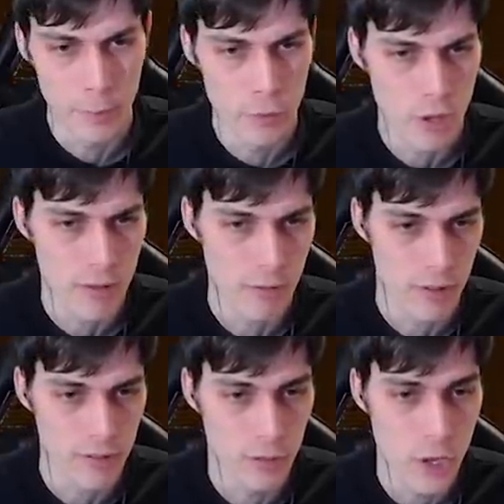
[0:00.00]
и получаю
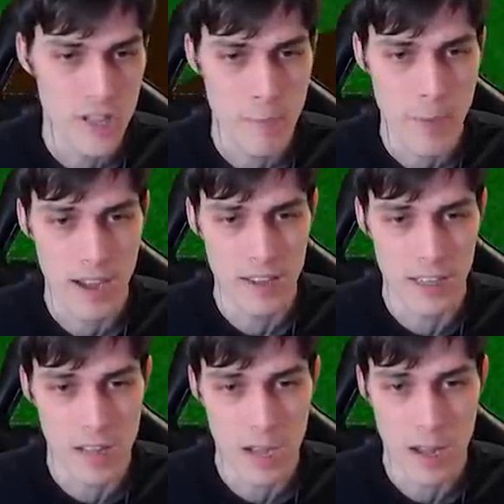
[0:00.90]
удовольствие. Но теперь
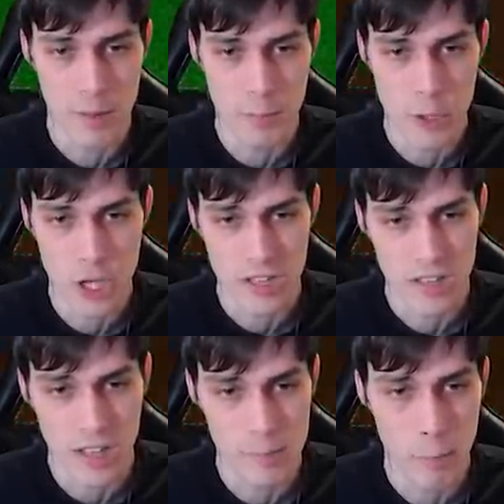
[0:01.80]
нет, теперь я обеспечение, теперь с